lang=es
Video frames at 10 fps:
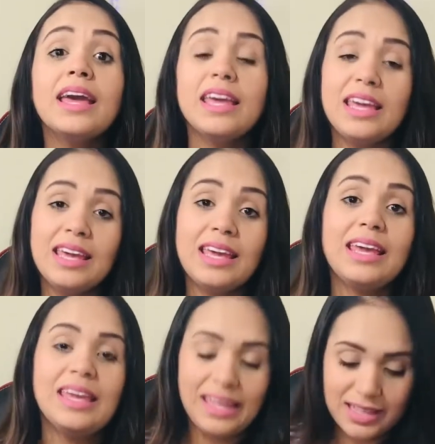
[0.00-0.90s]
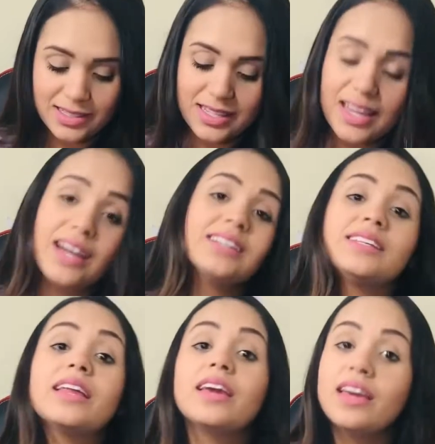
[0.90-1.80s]
Y quise
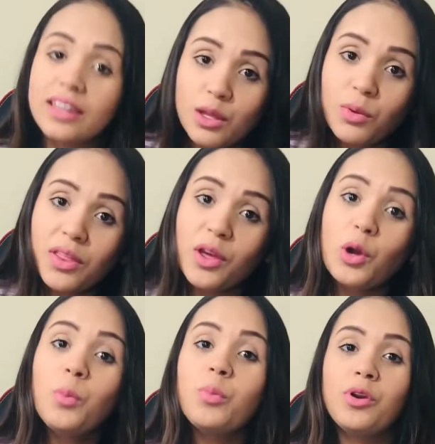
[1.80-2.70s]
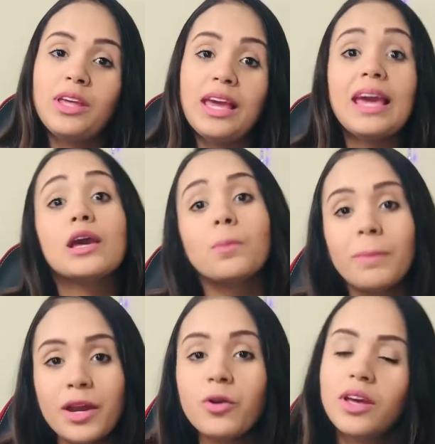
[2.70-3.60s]
hacer este video porque
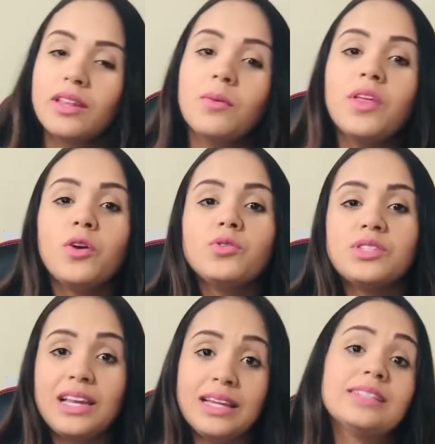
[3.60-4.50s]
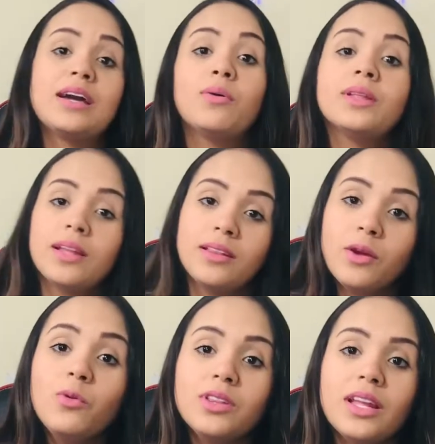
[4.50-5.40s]
espero que este video les sea bastante
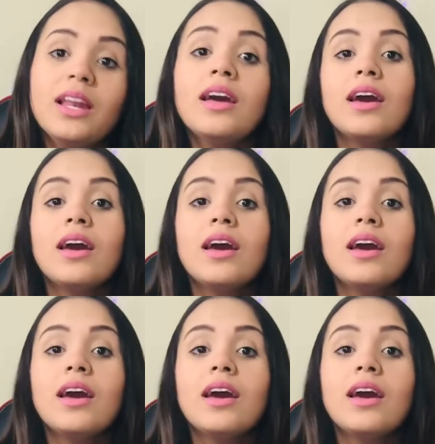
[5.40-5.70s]
útil